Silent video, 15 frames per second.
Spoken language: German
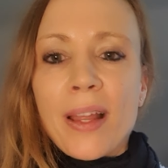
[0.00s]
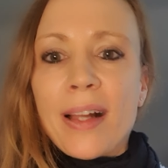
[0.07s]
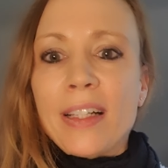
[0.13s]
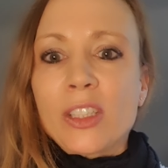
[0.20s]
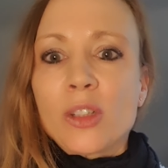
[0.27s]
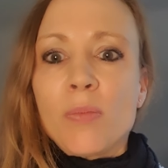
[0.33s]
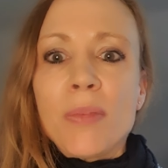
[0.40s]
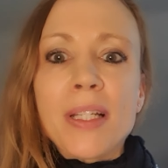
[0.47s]

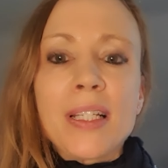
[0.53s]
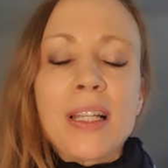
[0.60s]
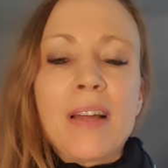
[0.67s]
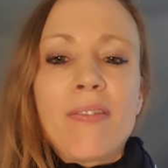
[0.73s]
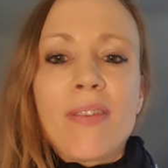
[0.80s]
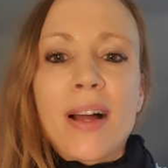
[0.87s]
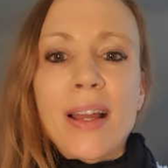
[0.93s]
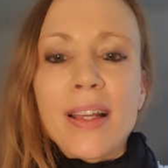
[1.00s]
Also
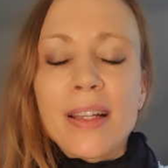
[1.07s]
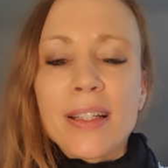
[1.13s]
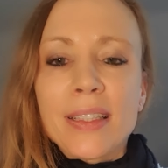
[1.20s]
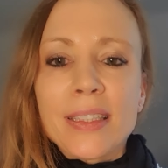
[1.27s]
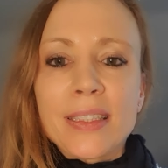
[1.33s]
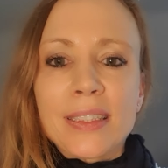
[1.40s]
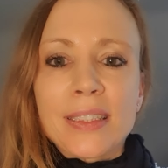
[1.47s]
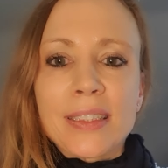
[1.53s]
mittlerweile
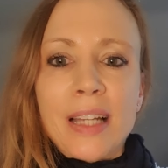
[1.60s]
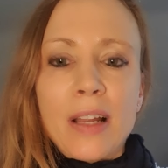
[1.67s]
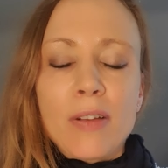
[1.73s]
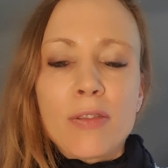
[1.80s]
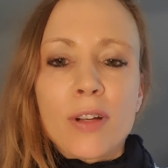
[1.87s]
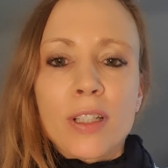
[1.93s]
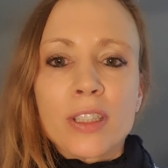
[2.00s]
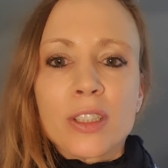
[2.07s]
ist es
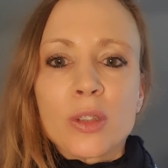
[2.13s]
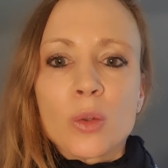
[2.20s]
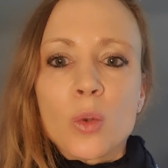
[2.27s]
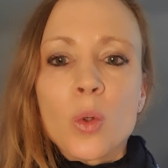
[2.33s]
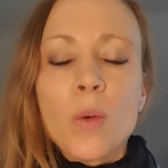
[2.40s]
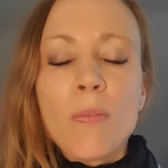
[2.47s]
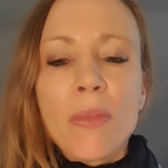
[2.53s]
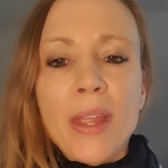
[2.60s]
einfach
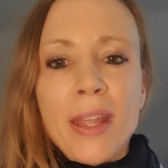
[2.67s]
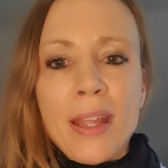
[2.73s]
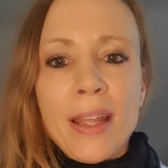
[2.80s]
so,